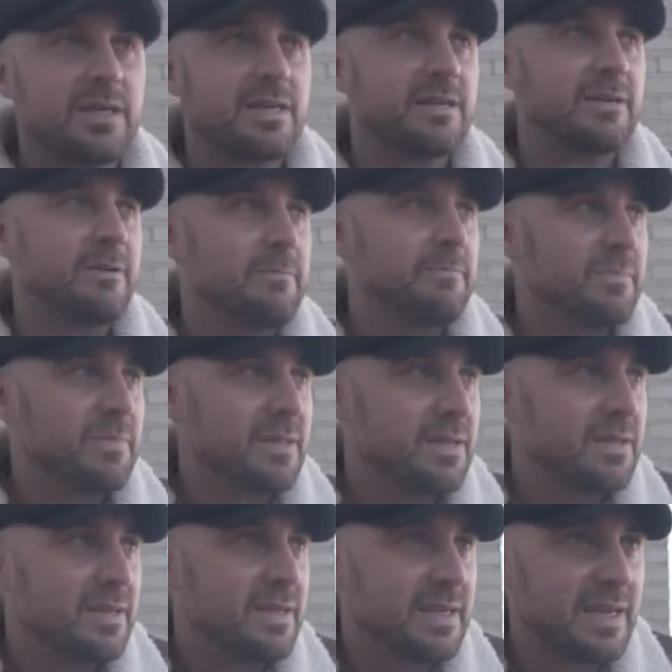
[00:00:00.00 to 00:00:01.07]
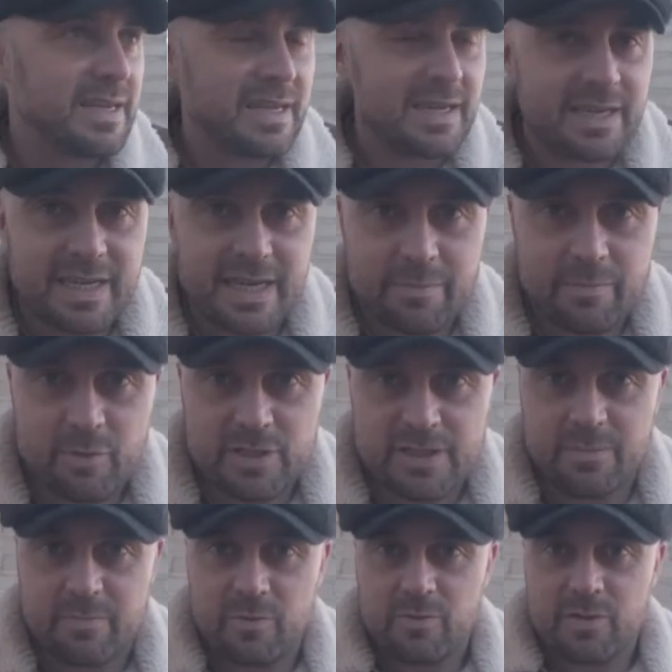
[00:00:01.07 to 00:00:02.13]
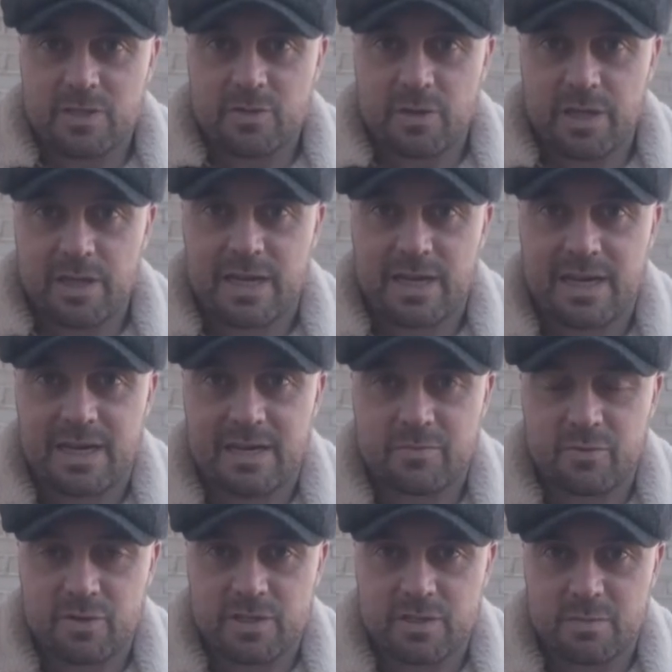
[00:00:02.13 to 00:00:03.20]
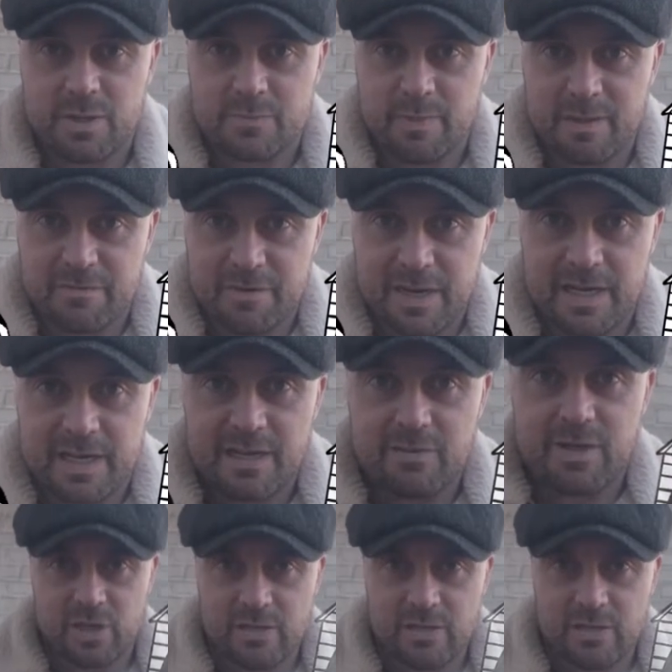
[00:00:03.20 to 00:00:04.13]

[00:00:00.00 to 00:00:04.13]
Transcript: Que, que, apuesta por una sociedad pues, más pet friendly.